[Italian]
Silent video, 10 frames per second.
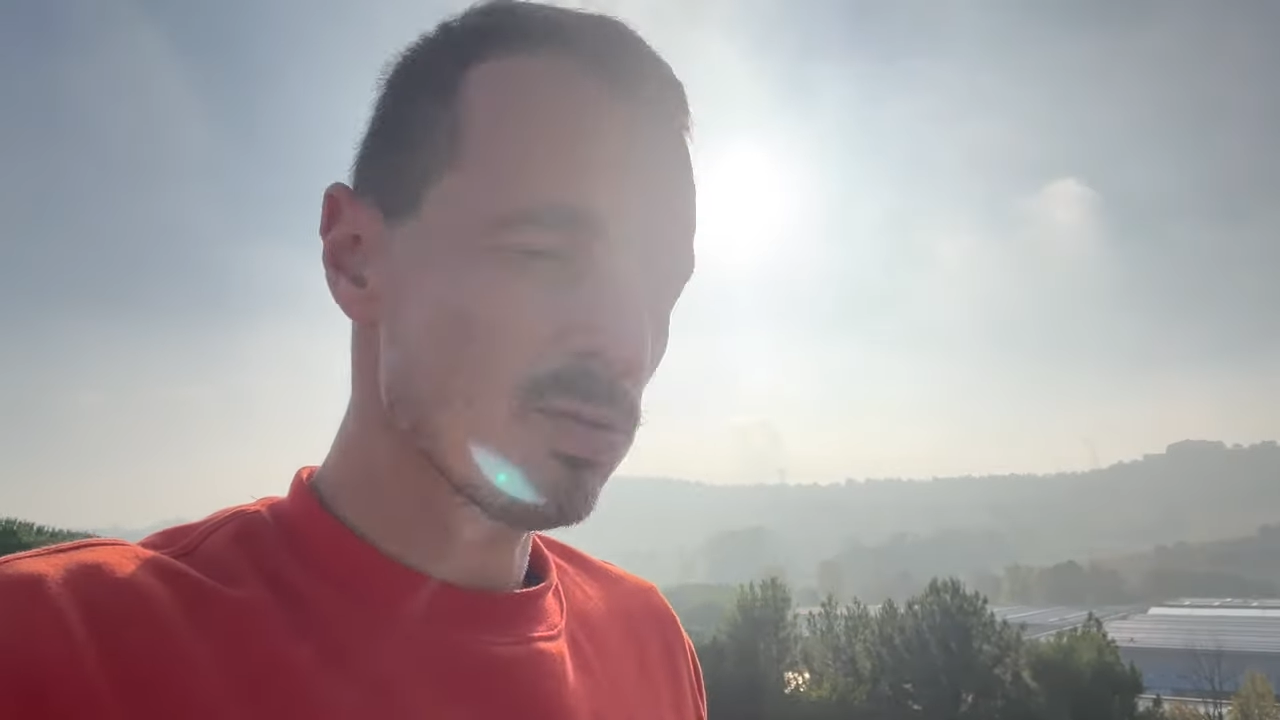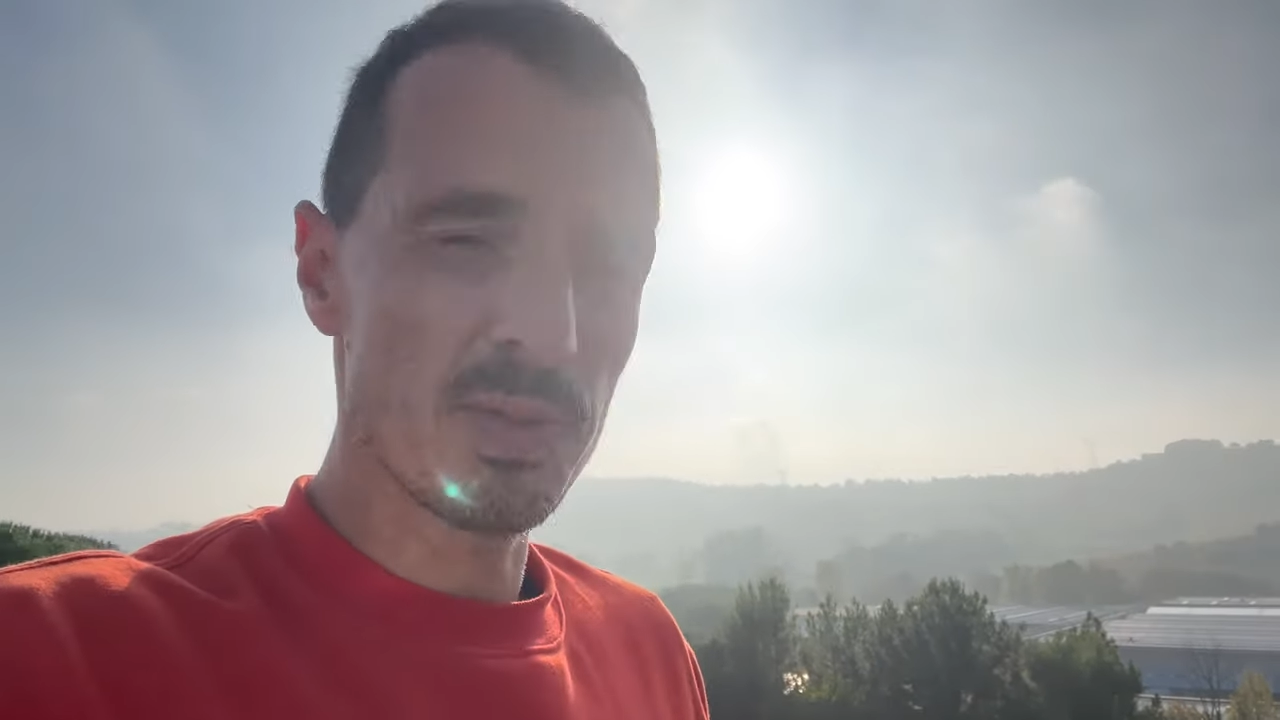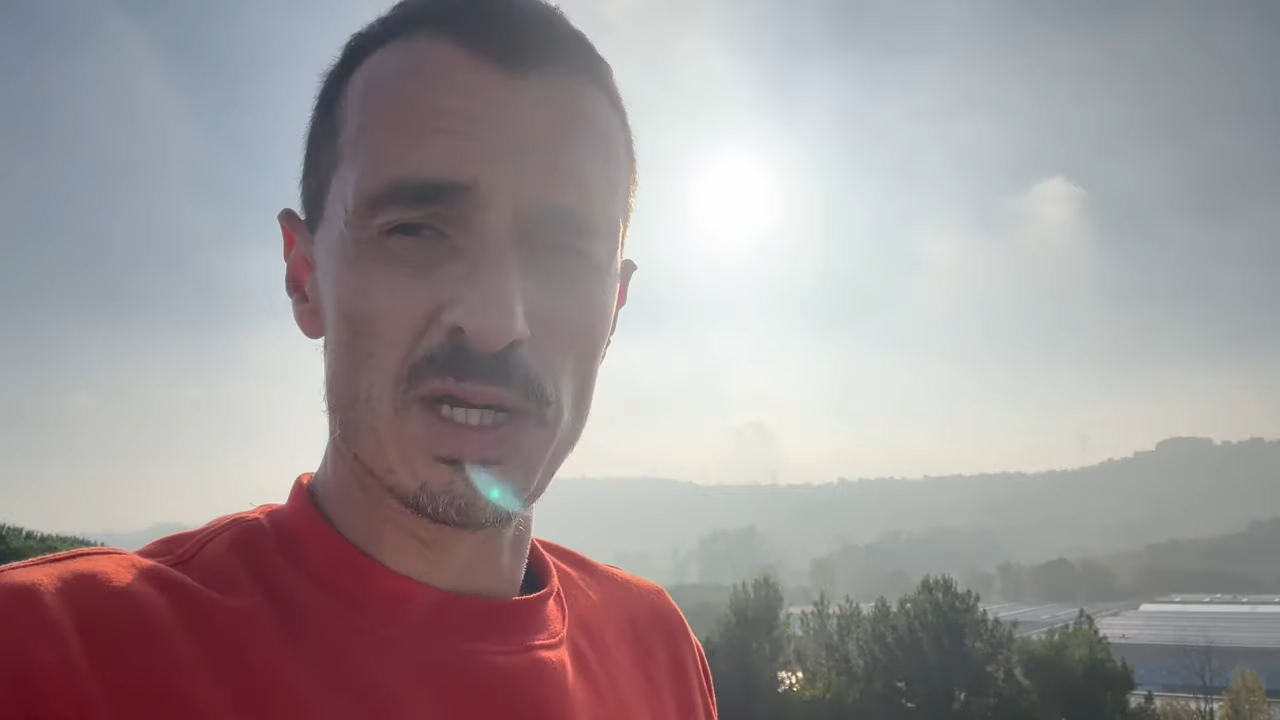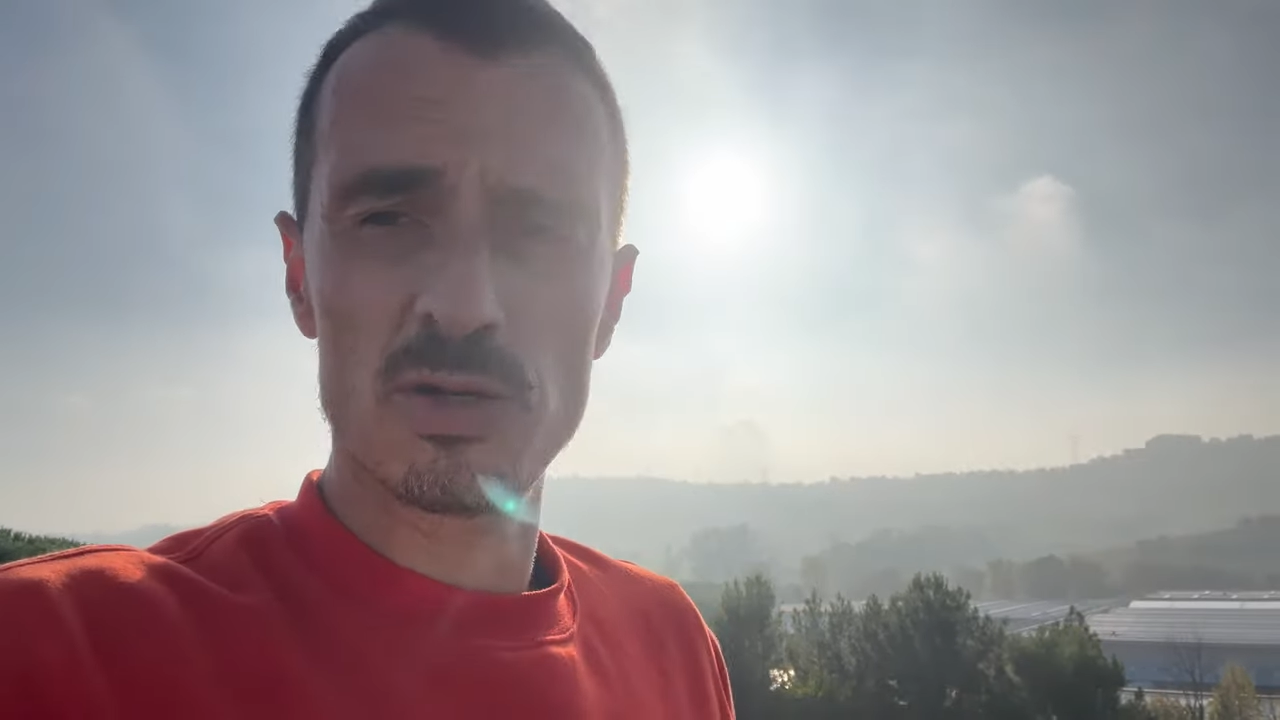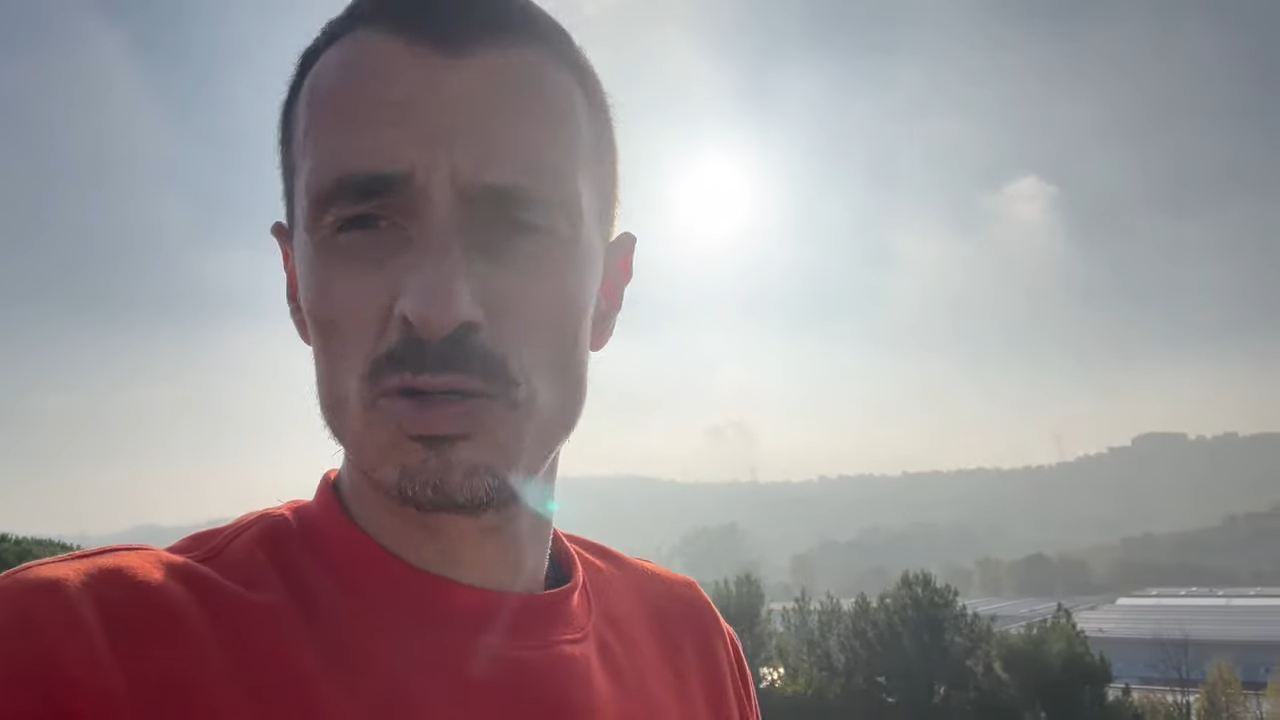
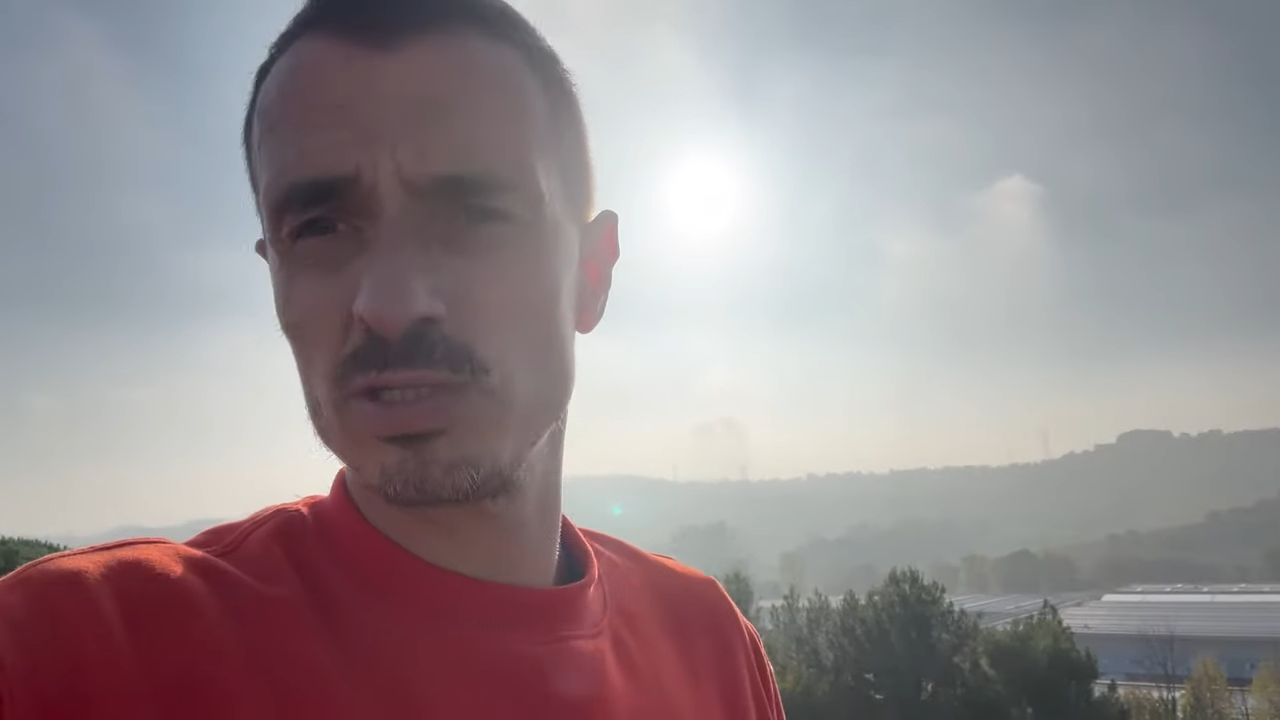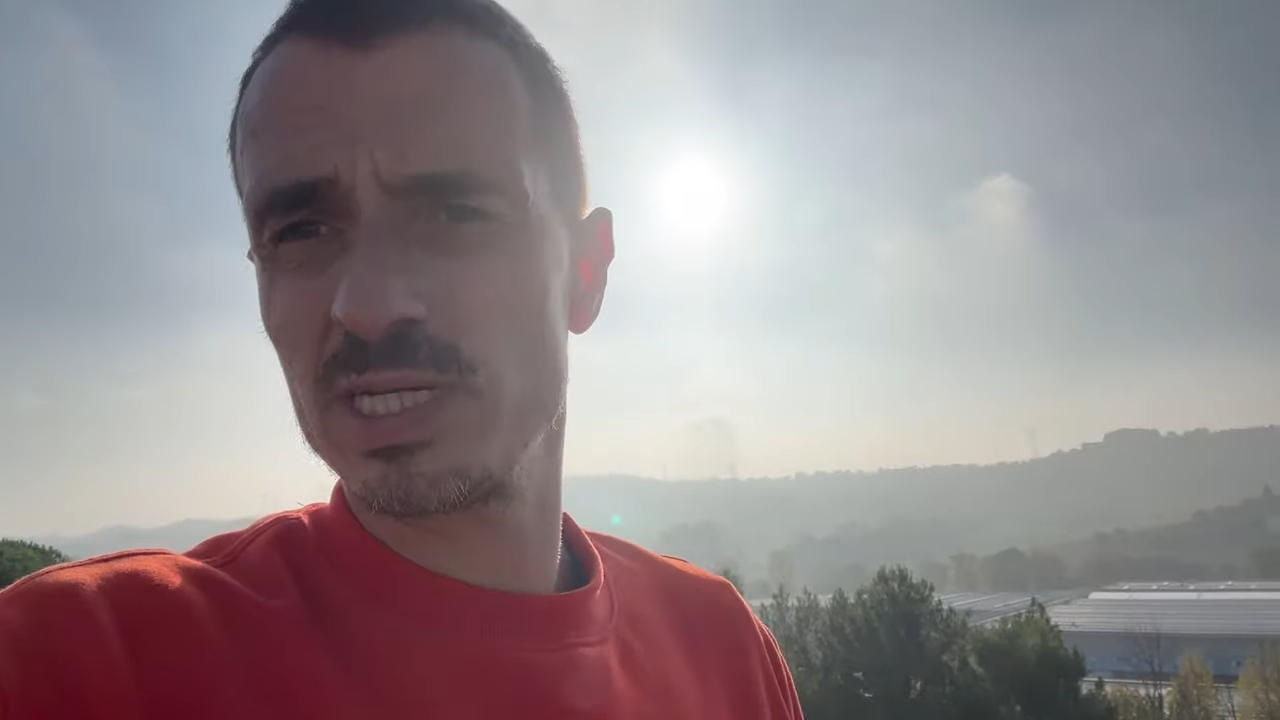piccolo